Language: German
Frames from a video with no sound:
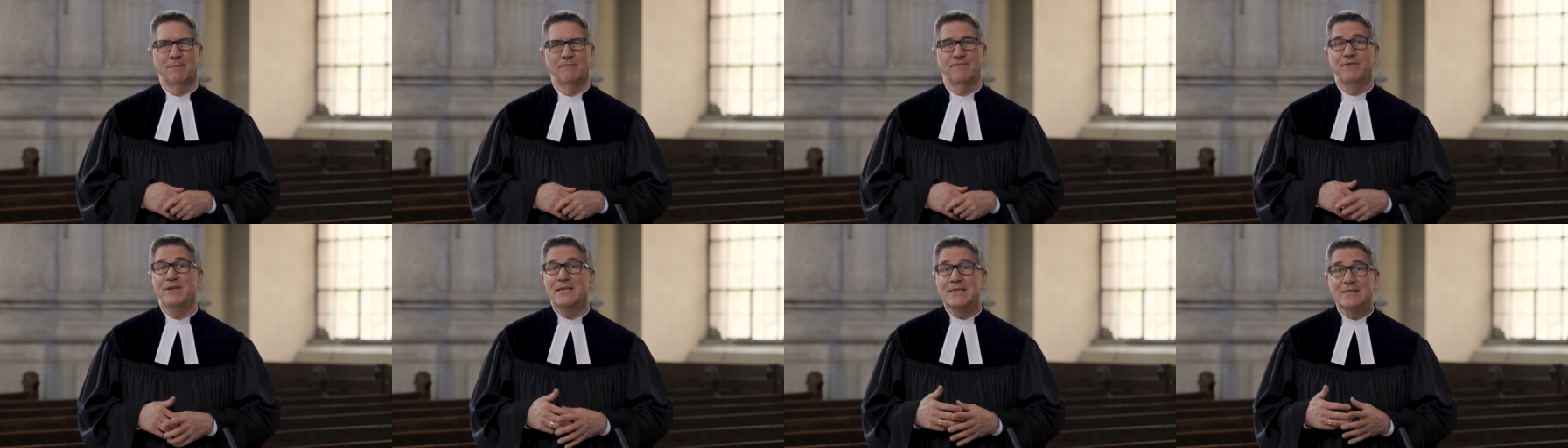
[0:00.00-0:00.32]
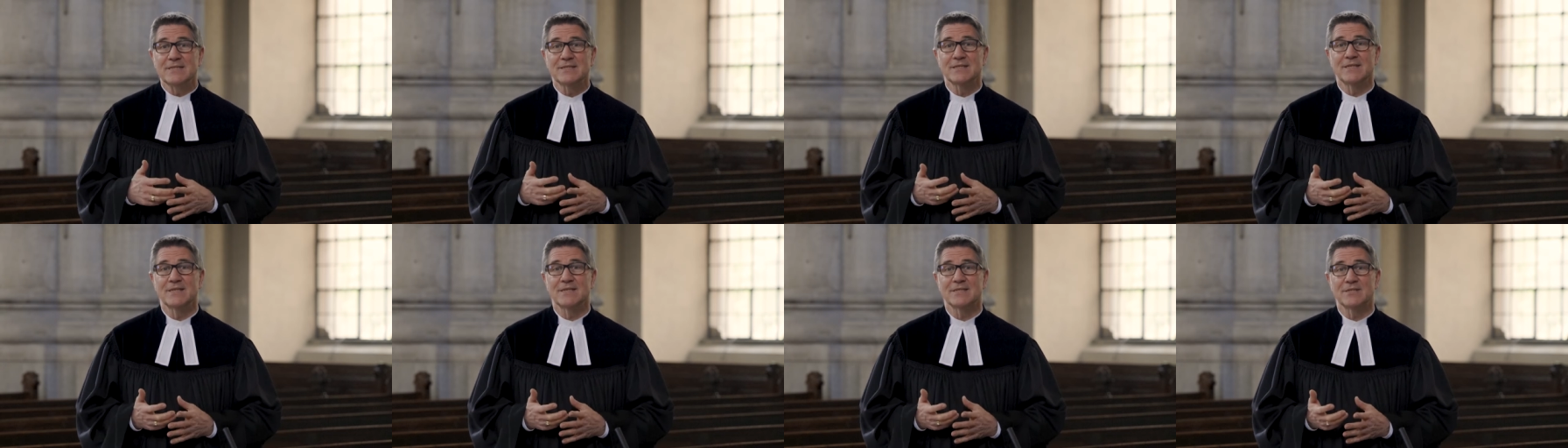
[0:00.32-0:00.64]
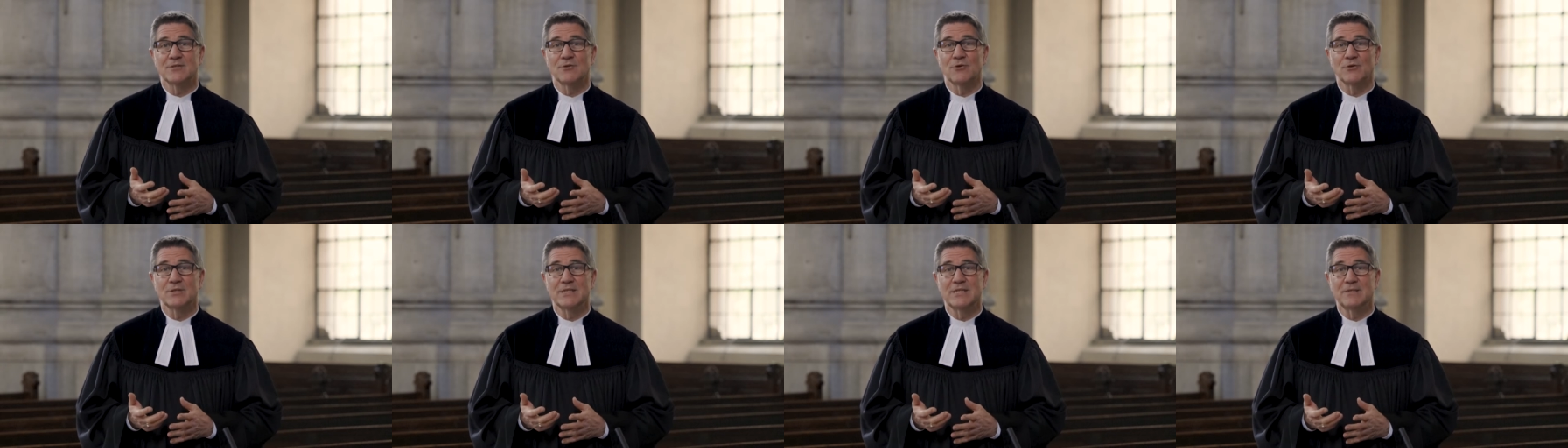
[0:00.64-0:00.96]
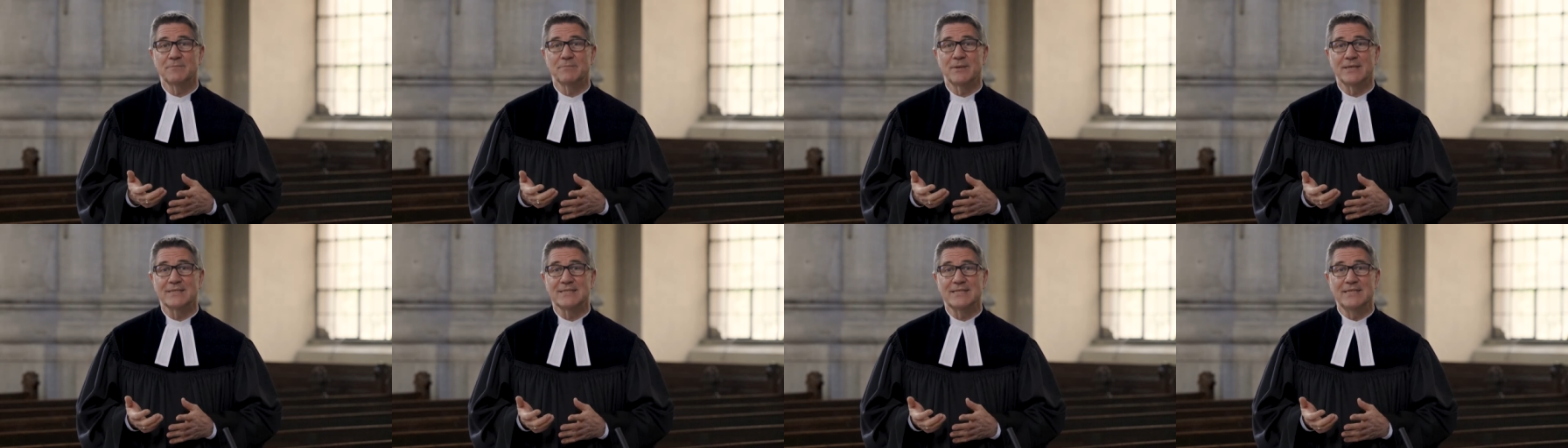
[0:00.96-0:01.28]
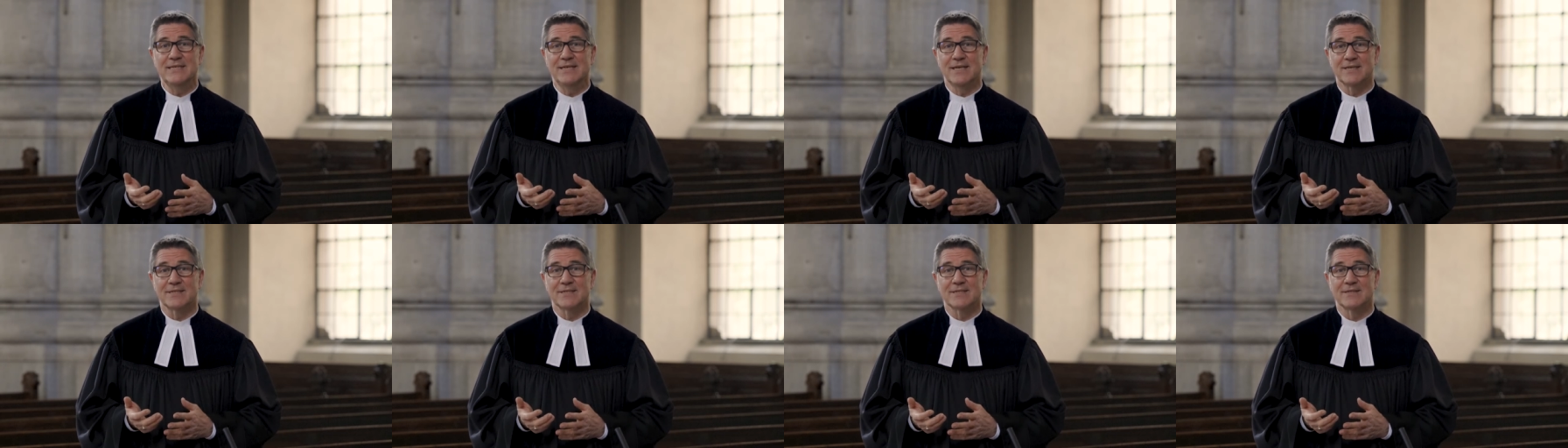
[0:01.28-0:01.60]
Pfingsten ist noch nicht
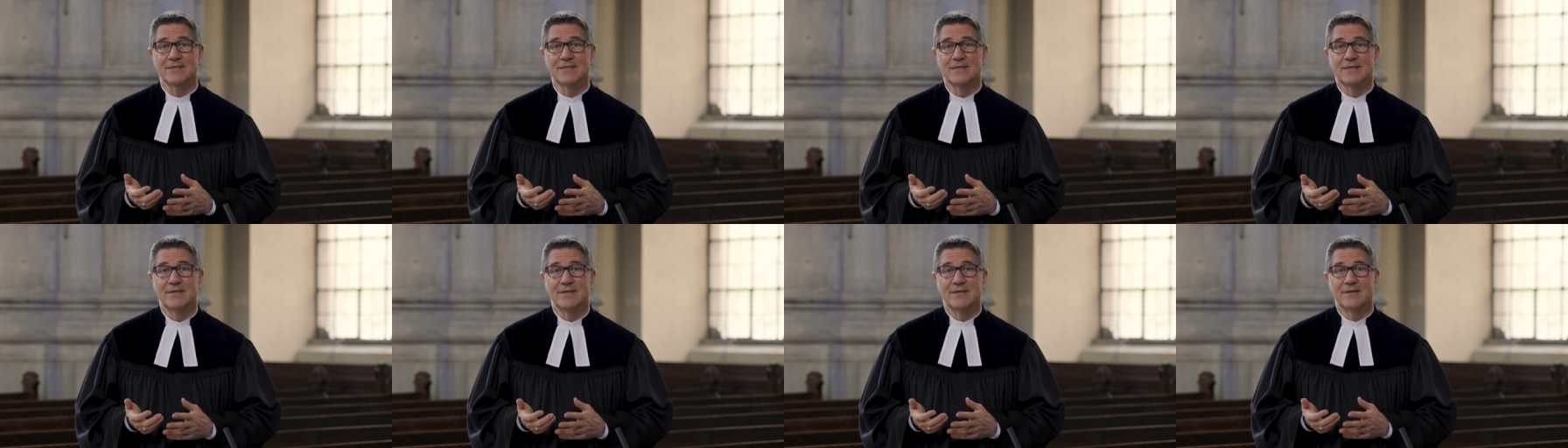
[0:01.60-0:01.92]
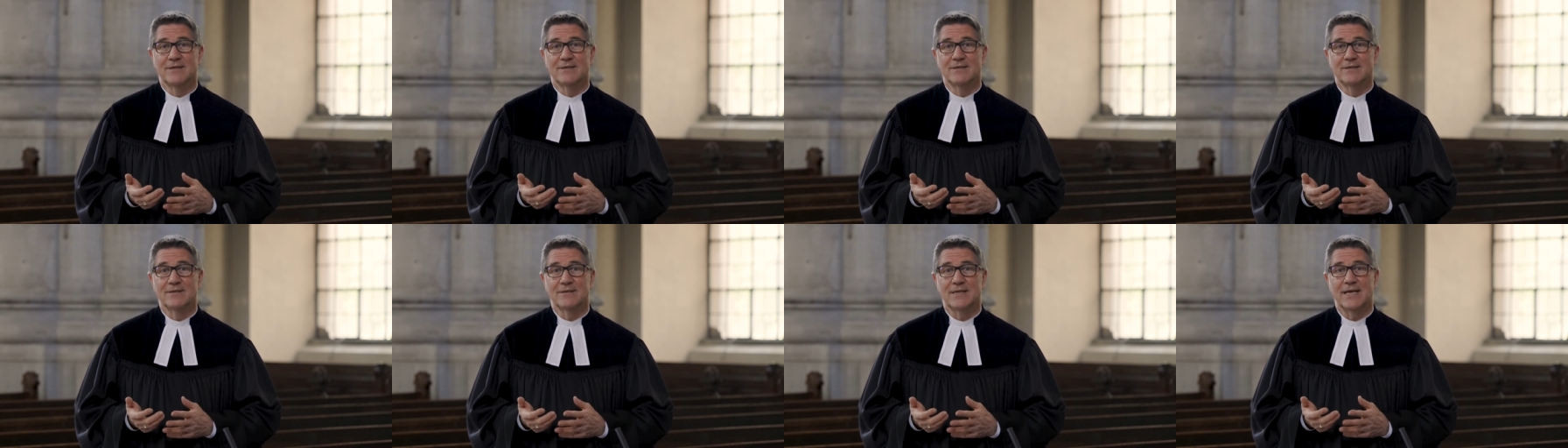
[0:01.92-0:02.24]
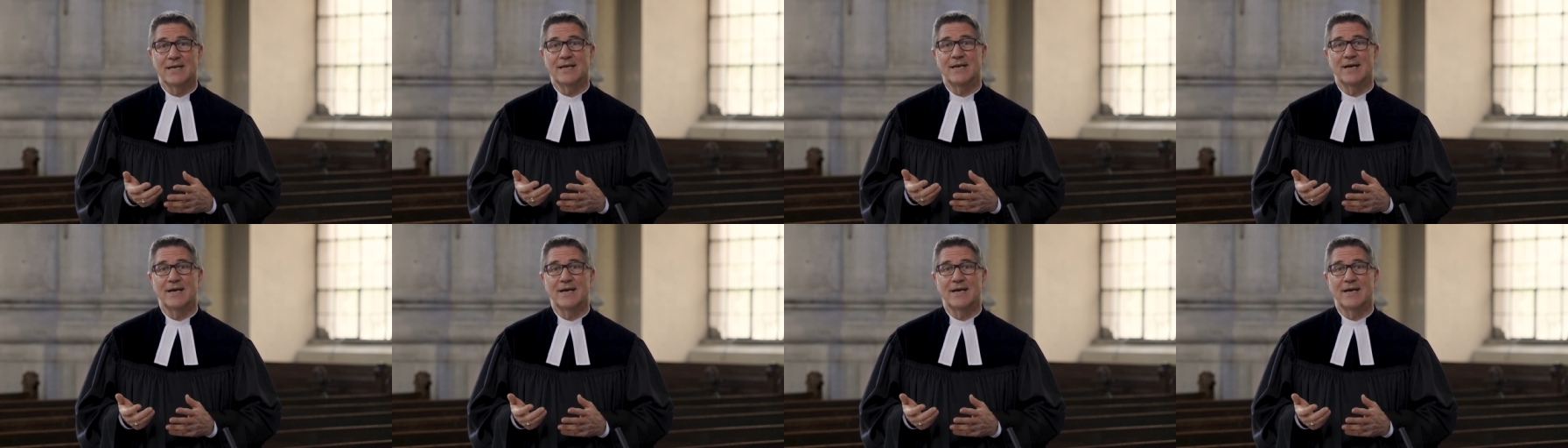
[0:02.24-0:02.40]
passiert. Der